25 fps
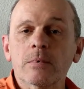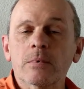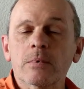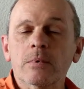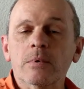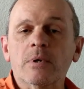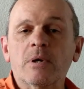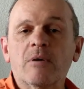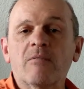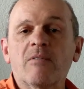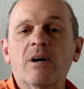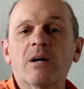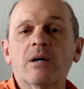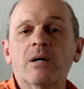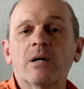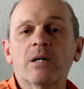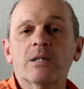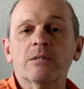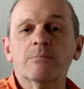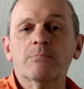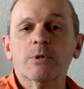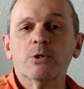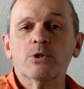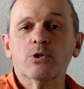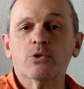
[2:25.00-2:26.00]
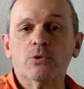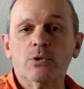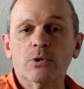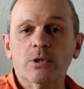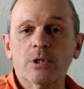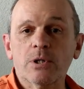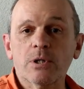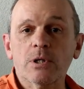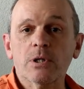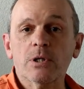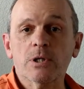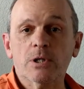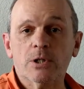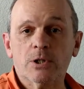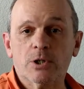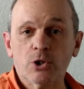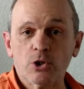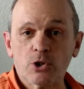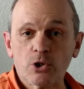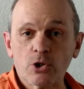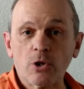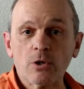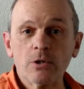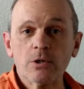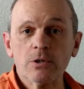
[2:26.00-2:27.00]
da war er erstmal äh,
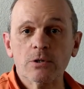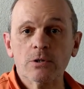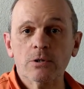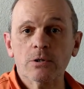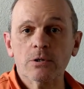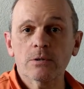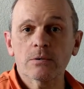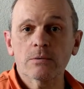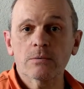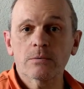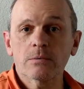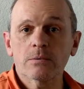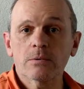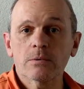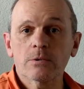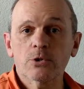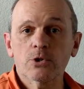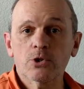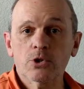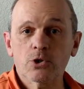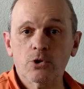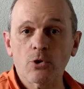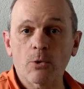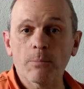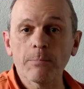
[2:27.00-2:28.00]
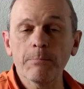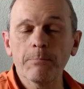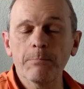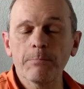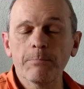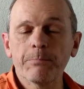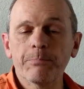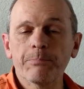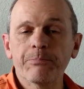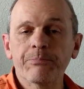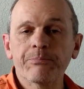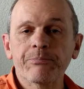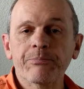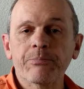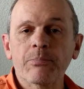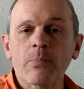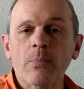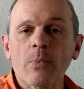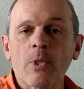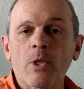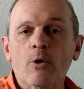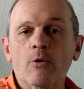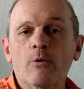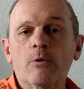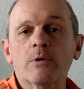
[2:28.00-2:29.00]
geschockt, stumm
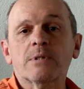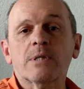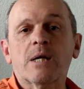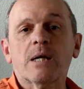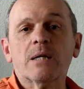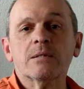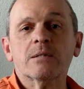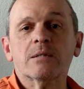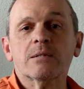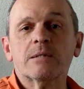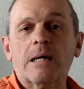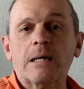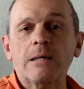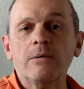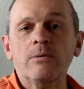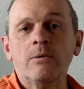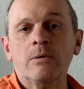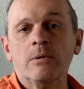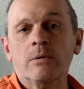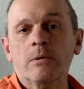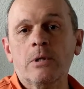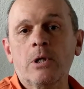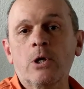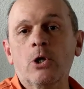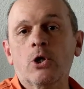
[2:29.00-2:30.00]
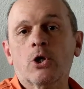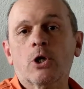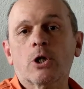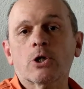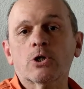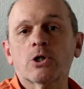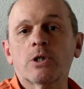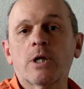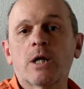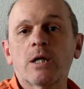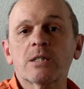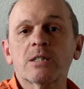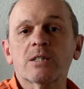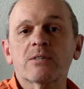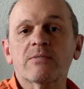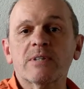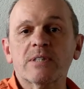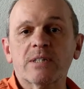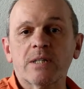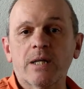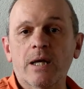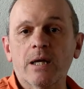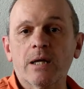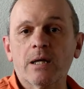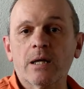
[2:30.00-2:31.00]
und sagte dann, nee, das Schnellste, was
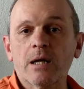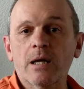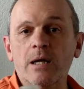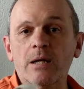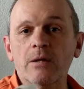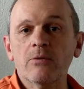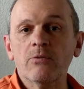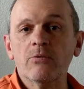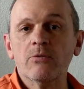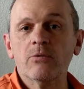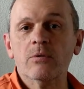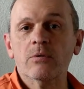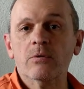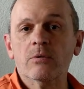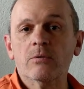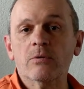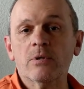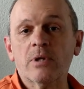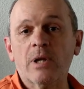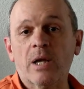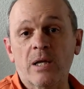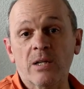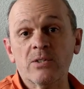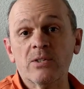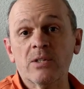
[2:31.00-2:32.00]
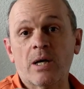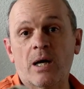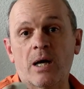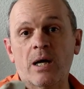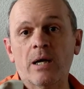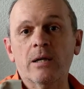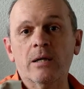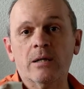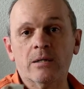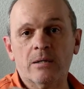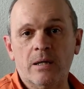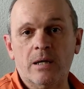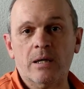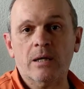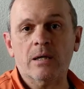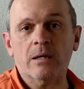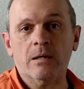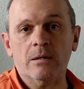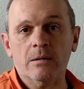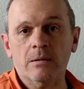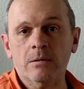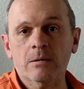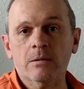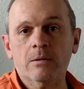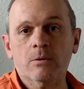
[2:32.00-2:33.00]
er kennt, und er ist ja einer, der
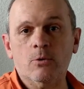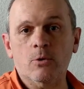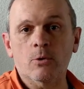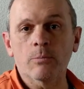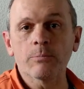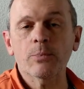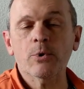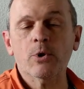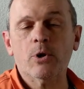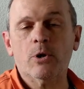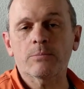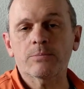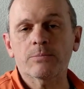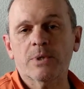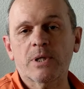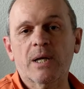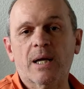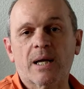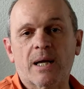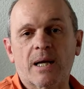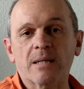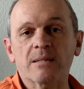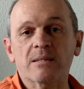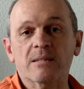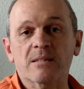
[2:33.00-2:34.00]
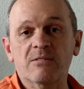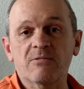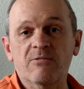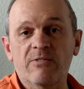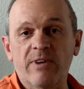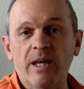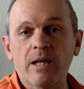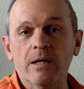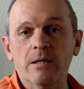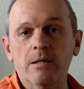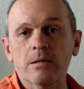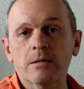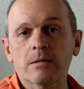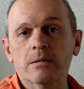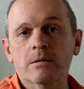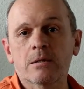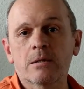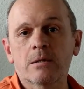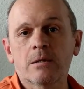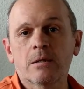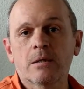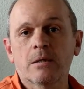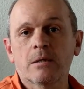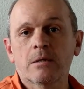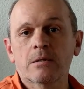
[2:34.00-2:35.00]
rumkommt in der ganzen Welt,
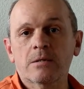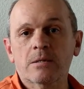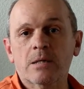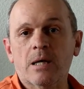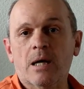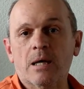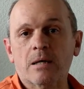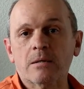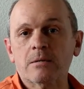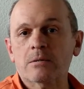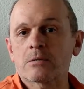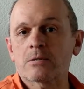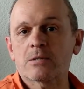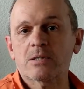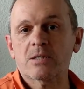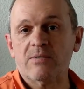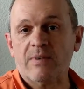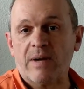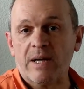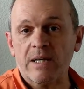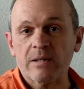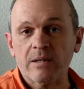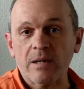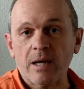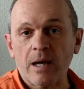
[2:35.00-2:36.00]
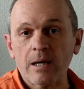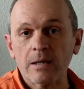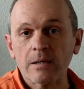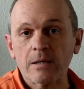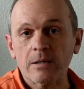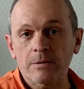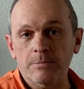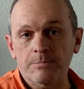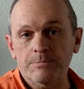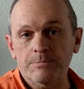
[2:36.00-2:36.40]
sagt, zwei Tage